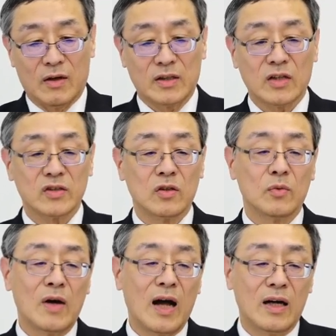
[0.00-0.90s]
私ど
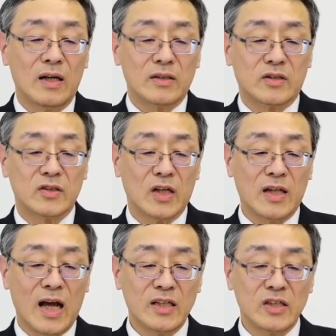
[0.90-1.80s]
もは次世
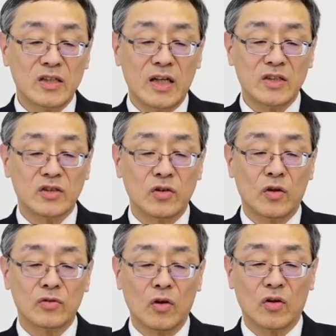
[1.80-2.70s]
代二次電池の
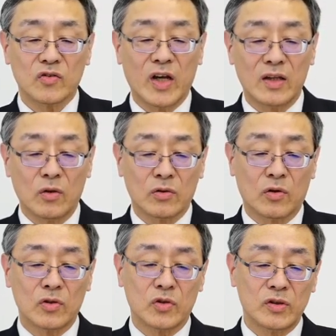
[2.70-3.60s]
ような性能
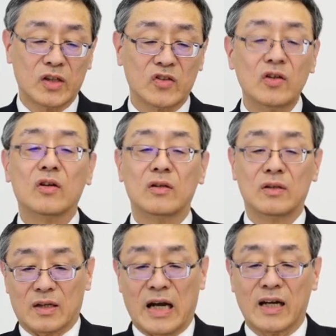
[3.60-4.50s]
向上に期する
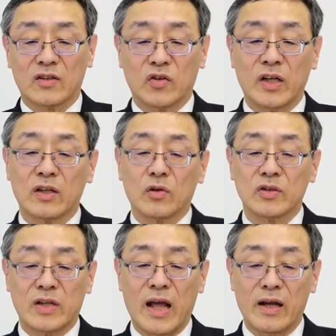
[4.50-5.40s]
開発品と
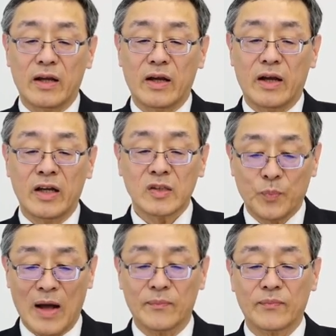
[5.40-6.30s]
して
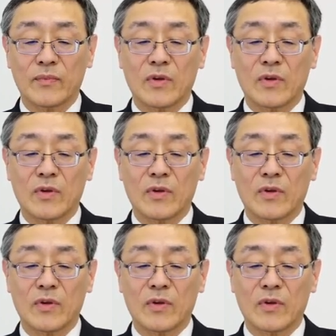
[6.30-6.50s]
エスパン、